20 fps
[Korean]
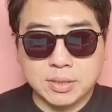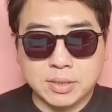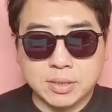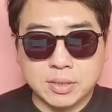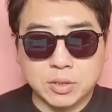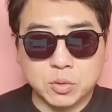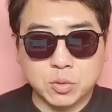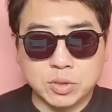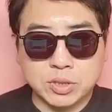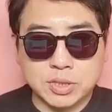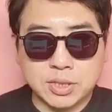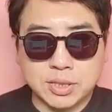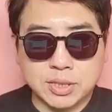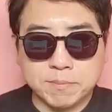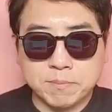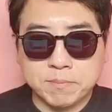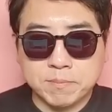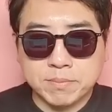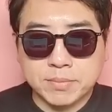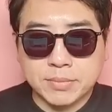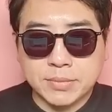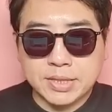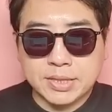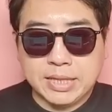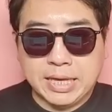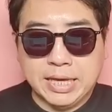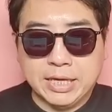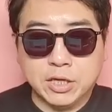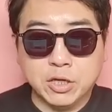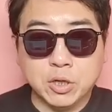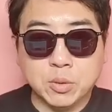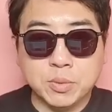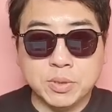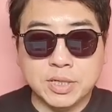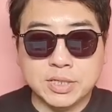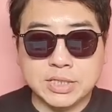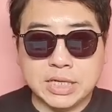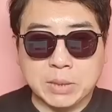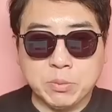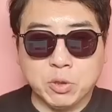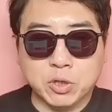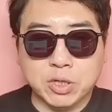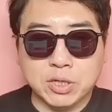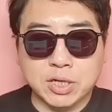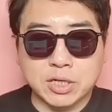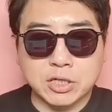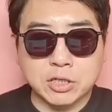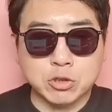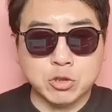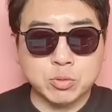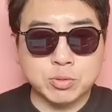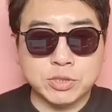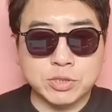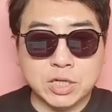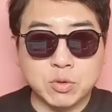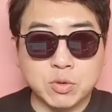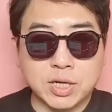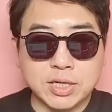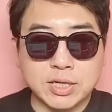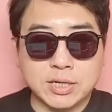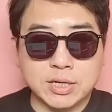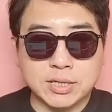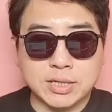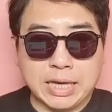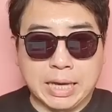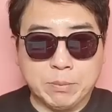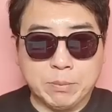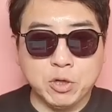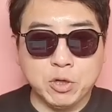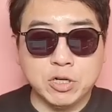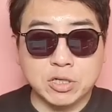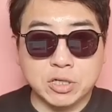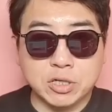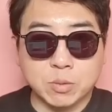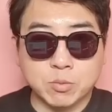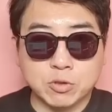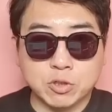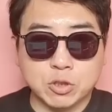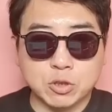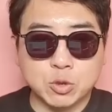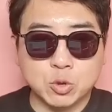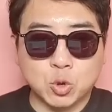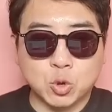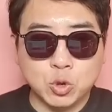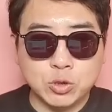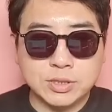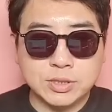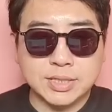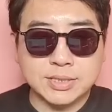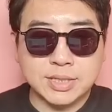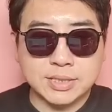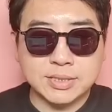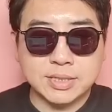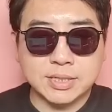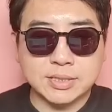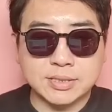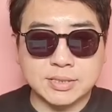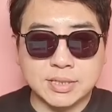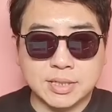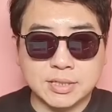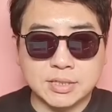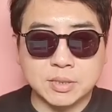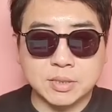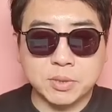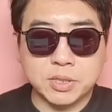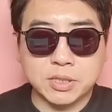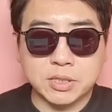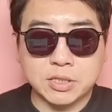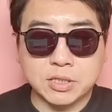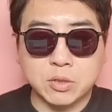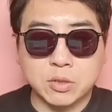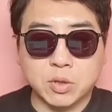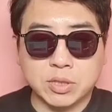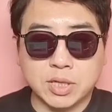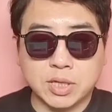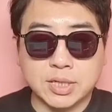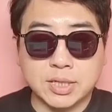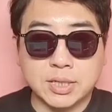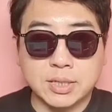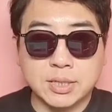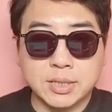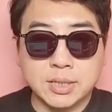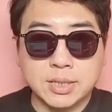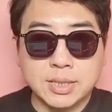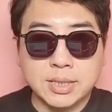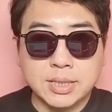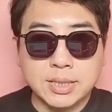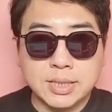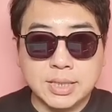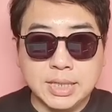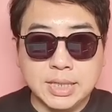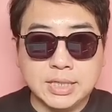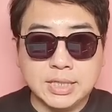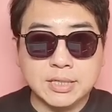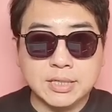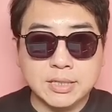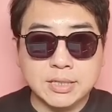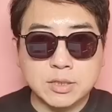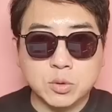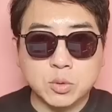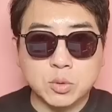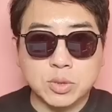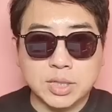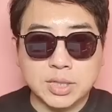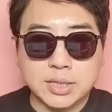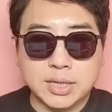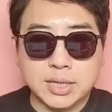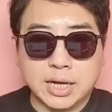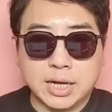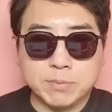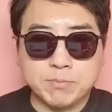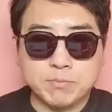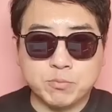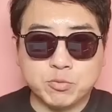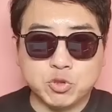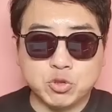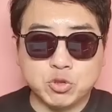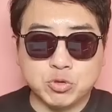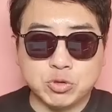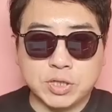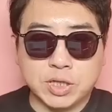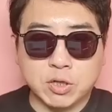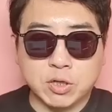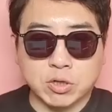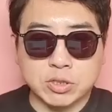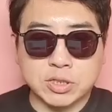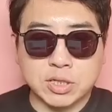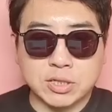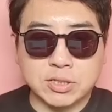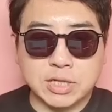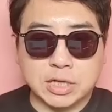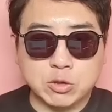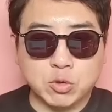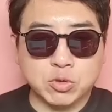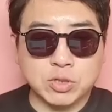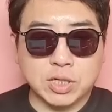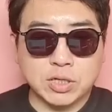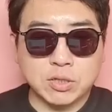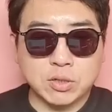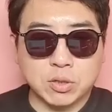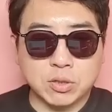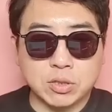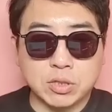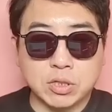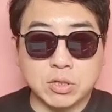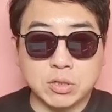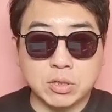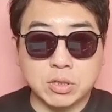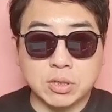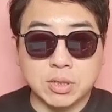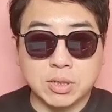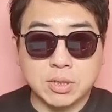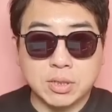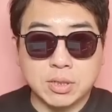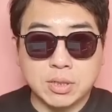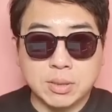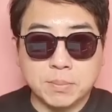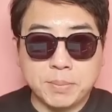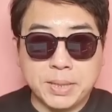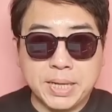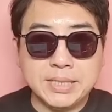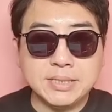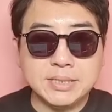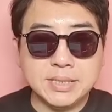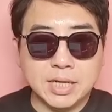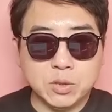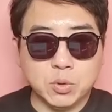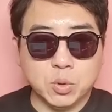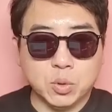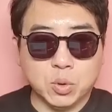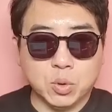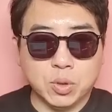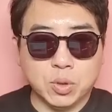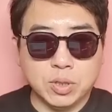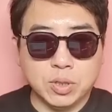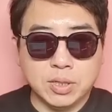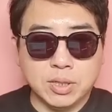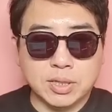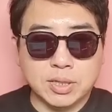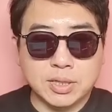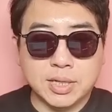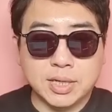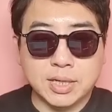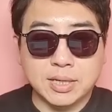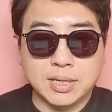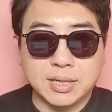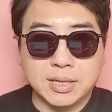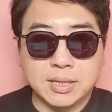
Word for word: 그리고 이제 대기업이나 재벌이나 그룹사도 아니라 개별 기업 그것도 코스닥 상장사급인 그 회사를 이틀 동안이나 압수수색 영장을 내줬다는 거는 이거는 판사도 그냥